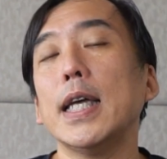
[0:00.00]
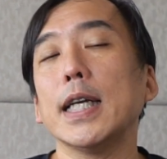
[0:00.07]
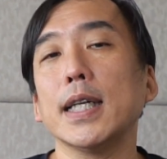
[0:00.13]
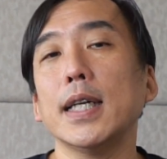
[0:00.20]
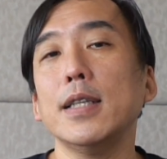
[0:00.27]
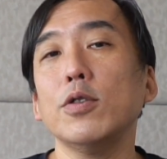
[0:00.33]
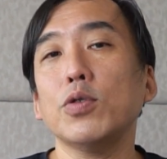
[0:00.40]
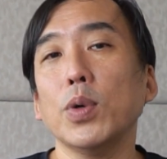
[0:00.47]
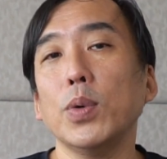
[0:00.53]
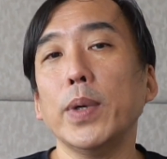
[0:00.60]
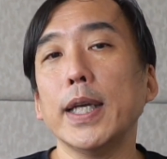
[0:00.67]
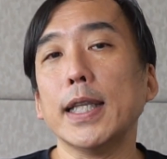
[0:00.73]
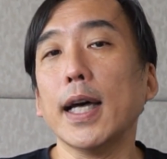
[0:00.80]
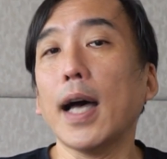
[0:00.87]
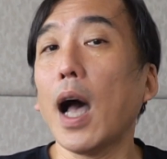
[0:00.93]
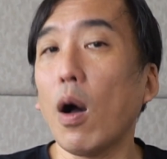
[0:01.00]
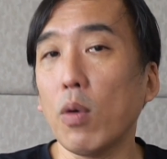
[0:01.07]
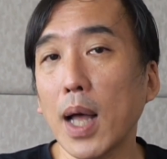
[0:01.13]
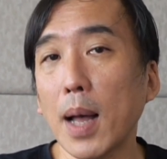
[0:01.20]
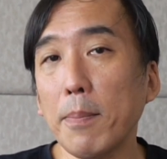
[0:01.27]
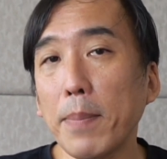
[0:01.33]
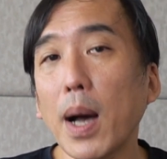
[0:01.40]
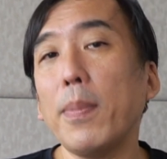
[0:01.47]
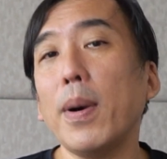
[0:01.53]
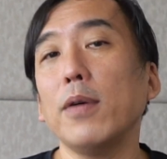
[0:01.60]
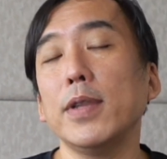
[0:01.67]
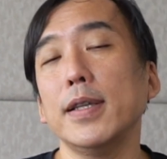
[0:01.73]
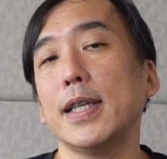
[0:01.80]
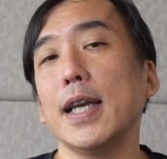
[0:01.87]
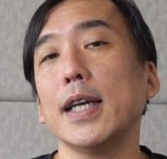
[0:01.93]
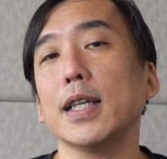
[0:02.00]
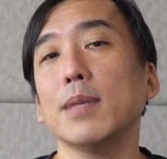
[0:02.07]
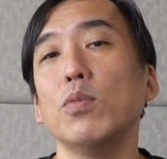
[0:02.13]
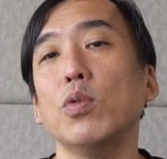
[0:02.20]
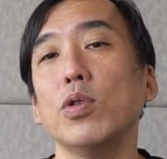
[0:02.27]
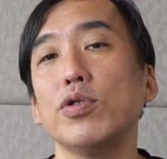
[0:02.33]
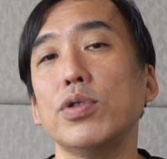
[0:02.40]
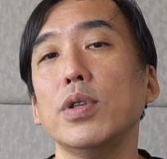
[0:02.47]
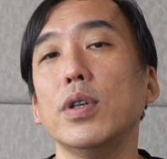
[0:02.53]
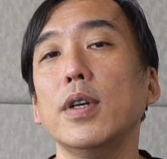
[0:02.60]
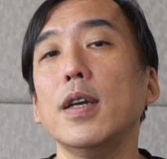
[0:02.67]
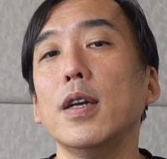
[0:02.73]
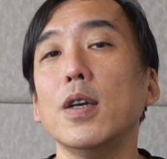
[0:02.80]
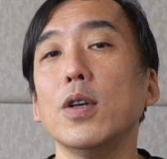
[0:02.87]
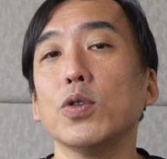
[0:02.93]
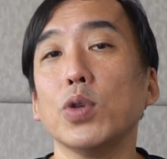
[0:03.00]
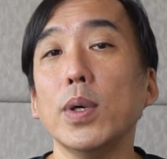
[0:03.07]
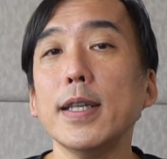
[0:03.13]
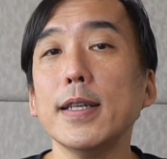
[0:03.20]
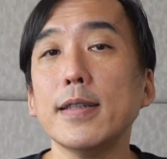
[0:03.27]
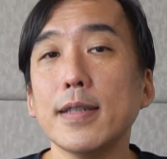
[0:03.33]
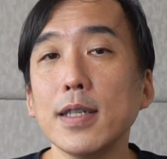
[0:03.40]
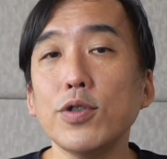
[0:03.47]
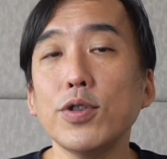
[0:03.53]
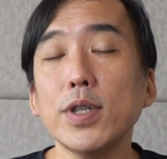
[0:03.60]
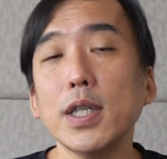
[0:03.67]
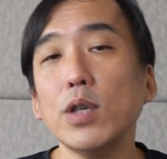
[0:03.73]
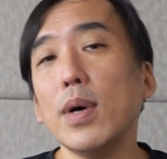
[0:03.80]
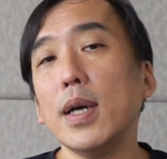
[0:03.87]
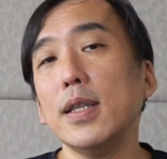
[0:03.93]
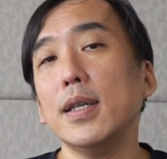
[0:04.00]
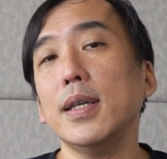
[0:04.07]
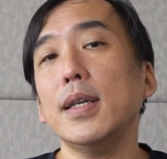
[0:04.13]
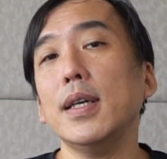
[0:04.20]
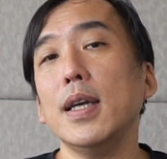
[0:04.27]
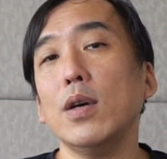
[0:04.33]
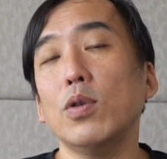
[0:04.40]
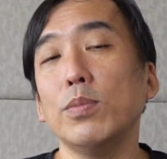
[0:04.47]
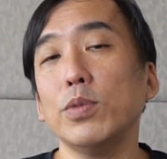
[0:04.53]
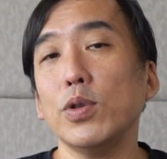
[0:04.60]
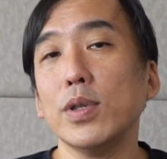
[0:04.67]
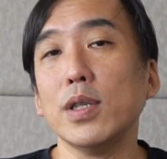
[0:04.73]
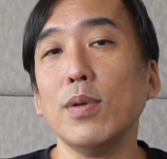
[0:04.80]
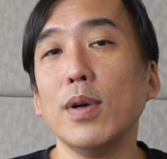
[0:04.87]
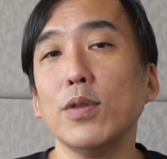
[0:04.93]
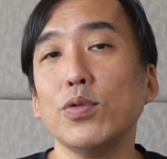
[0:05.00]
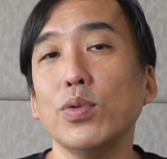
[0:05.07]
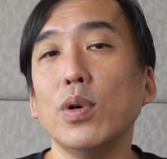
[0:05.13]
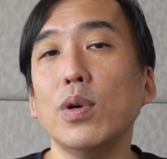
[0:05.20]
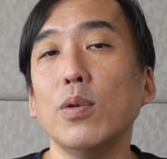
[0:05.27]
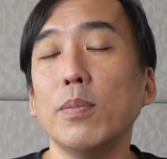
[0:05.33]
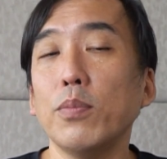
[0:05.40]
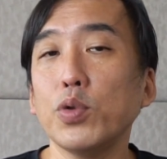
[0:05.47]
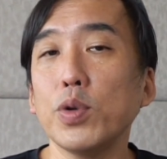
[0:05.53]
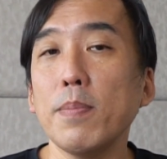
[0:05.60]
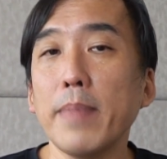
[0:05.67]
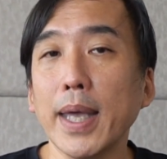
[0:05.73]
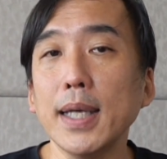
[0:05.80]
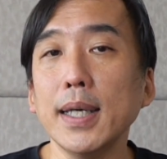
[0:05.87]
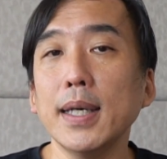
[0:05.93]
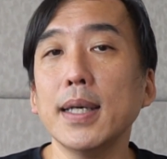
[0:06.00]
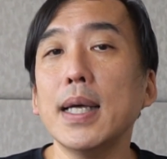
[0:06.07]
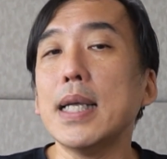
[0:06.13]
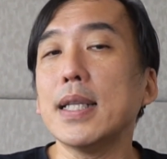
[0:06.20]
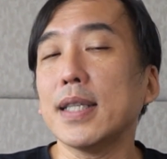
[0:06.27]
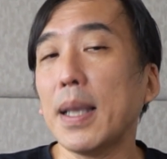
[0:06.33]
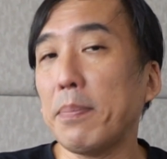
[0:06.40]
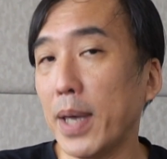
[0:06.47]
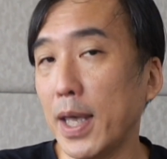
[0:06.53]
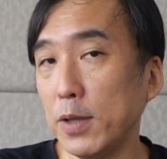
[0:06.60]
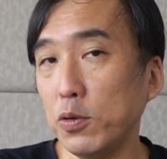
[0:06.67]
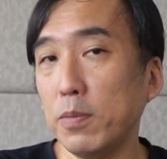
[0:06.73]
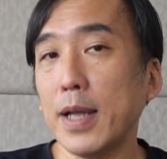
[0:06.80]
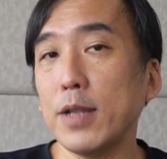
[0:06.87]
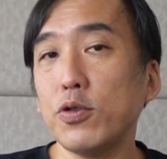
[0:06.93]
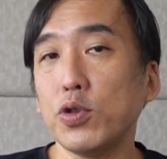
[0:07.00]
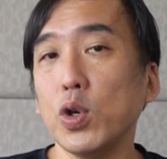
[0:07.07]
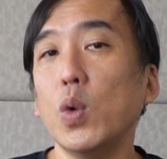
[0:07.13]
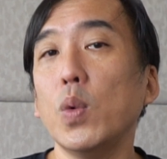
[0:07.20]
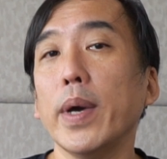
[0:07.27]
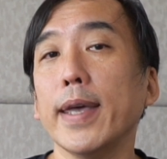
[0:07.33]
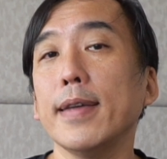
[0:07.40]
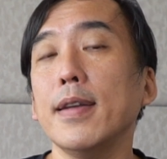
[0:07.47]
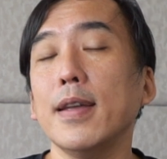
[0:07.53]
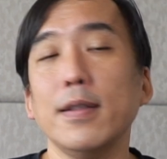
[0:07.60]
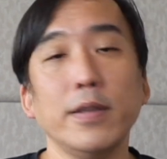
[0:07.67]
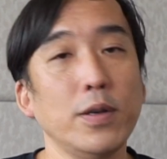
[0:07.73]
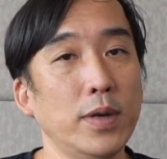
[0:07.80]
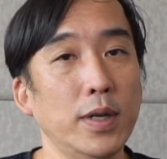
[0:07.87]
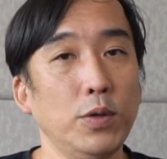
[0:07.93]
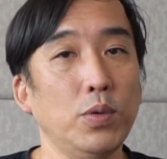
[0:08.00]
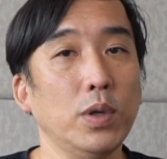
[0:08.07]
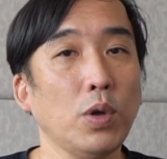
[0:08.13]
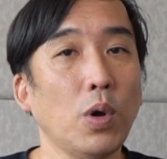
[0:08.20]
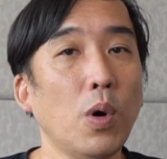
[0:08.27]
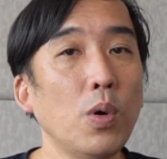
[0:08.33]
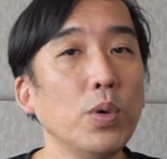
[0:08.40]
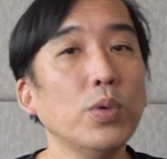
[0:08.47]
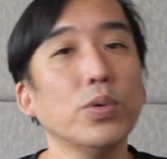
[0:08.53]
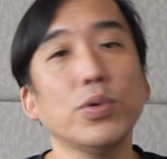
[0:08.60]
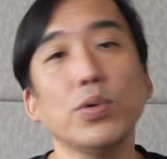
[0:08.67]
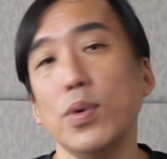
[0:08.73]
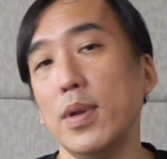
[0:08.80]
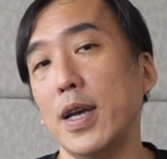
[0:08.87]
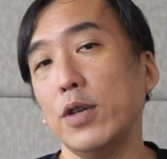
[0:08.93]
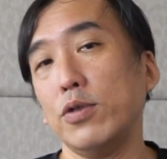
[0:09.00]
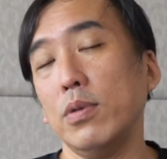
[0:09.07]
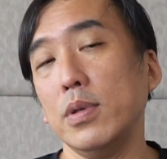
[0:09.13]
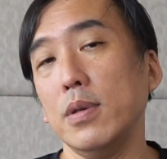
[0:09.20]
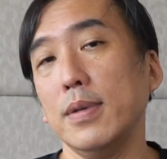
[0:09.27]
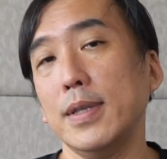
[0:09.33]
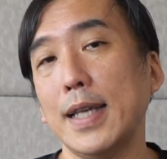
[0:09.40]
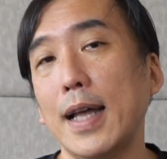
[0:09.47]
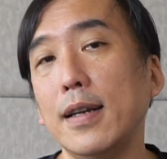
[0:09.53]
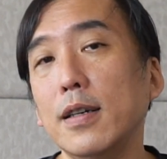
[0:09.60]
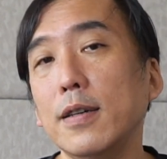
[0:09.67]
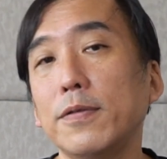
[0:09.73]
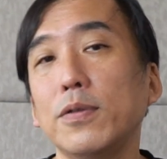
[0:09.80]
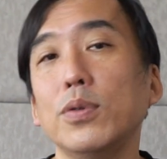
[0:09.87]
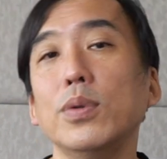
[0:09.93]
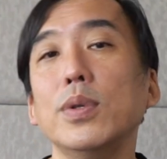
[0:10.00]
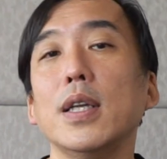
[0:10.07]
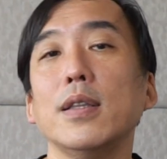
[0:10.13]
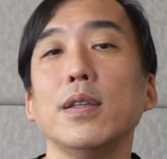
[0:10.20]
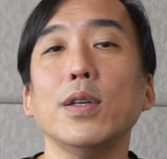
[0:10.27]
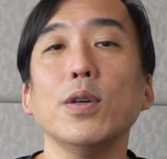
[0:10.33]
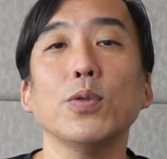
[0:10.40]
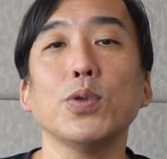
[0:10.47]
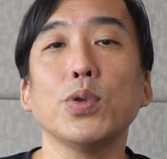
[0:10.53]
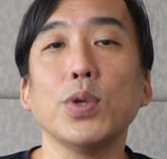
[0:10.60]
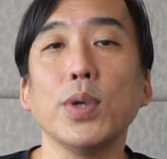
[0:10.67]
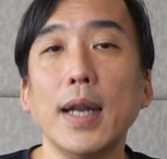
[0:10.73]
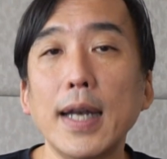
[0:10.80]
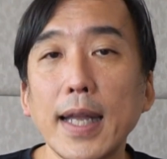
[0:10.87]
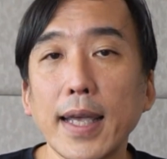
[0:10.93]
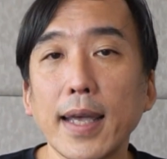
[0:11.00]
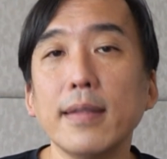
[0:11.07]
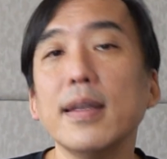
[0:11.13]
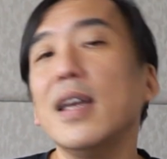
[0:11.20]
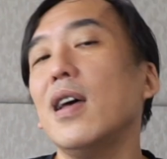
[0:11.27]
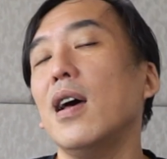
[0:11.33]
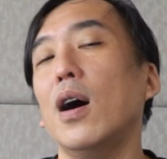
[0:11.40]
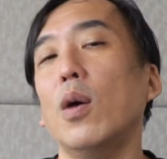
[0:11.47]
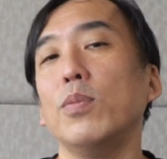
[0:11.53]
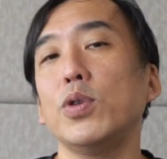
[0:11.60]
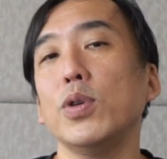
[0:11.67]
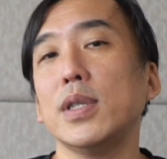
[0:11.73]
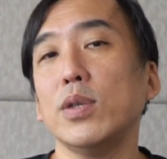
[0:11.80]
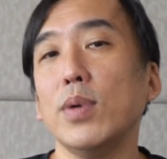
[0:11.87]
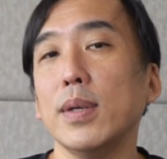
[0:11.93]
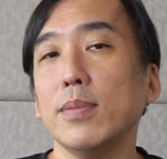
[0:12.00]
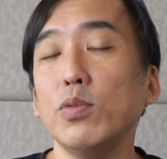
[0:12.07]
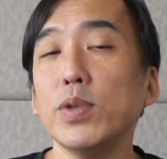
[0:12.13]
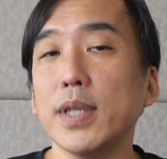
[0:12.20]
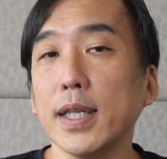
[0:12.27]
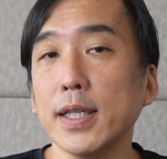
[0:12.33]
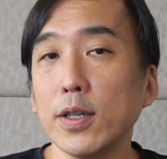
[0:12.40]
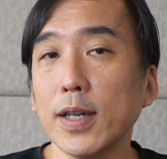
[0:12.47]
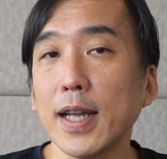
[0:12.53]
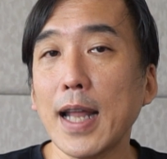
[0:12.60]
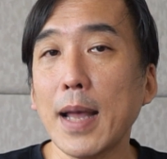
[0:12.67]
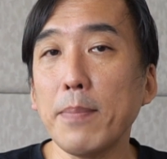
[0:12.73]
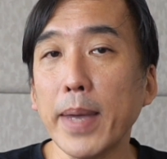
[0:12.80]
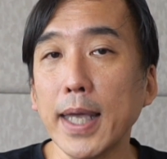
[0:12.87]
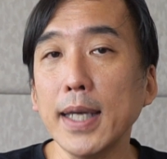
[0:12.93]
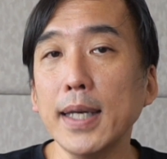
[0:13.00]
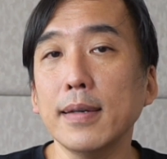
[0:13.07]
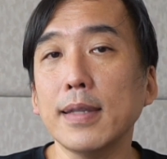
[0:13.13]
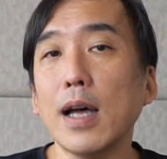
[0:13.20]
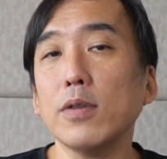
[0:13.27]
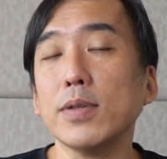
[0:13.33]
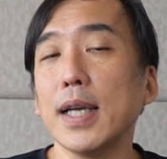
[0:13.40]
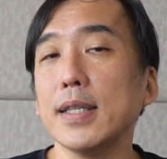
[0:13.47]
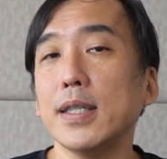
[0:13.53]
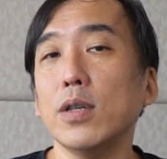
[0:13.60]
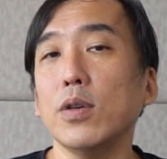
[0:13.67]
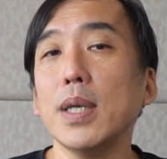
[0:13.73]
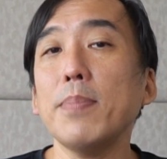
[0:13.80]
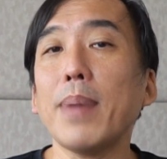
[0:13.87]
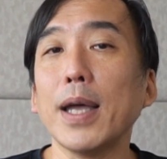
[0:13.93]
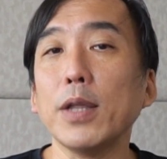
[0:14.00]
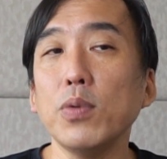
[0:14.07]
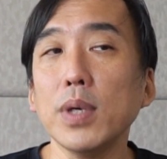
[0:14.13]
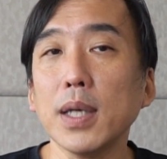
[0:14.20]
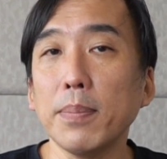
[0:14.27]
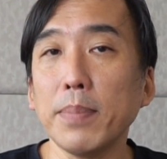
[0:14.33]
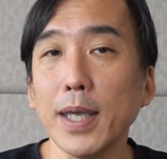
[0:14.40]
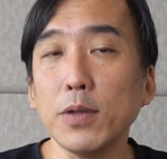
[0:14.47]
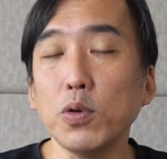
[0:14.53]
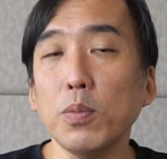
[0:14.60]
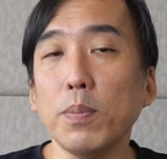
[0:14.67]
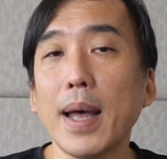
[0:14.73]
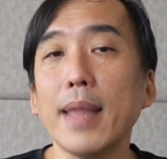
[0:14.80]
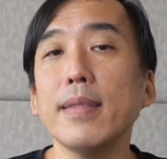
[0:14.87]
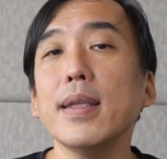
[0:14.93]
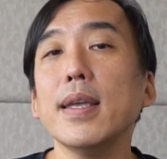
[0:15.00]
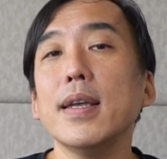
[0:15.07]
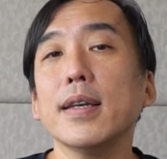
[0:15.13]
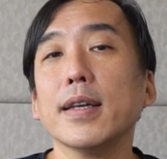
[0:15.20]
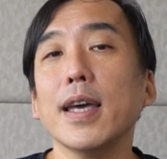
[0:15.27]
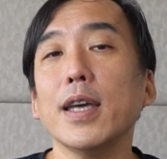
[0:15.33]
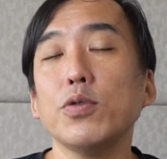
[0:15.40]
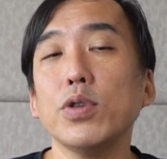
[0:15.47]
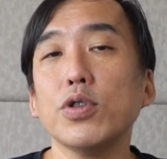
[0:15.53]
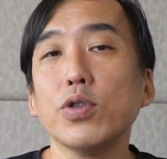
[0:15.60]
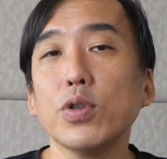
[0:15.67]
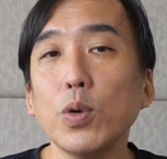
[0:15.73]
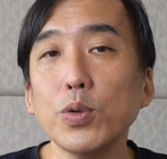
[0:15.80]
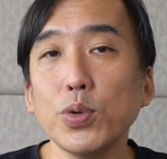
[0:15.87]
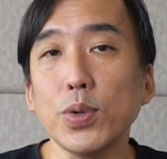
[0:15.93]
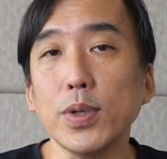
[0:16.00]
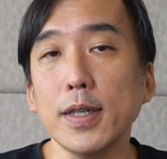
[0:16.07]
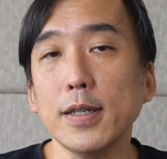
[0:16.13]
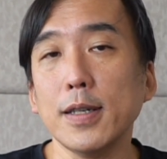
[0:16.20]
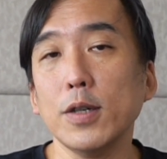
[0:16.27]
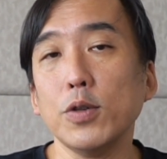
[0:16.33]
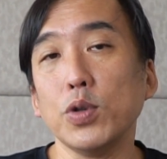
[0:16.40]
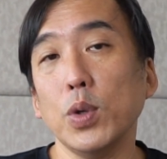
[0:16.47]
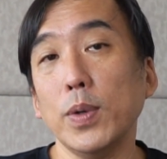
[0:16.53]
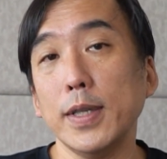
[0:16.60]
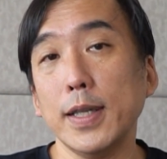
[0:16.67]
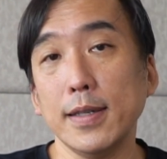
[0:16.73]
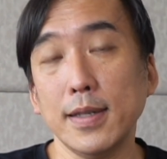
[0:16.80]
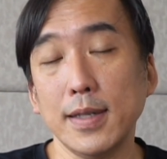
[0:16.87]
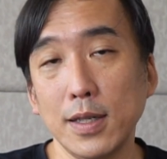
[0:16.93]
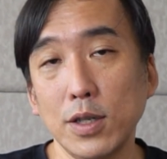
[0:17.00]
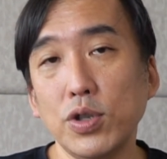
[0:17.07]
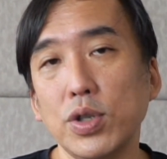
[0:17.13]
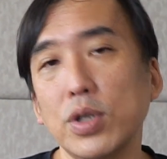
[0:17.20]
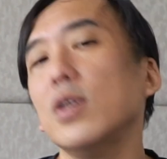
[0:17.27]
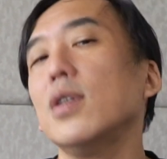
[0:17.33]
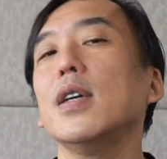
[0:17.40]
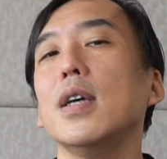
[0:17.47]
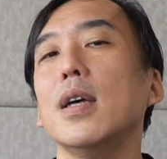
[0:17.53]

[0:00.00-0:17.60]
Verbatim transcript: 跟所谓的好康抱抱的这样一个模式，所谓的习食计划呢，我们就希望说，我们去媒合在陪读班周围，你有很多通路，举例来说，你有家乐福，你有全联，好，我们就希望目前就跟他媒合到将近有一百多个陪读班，可以去收取这些所谓的习食。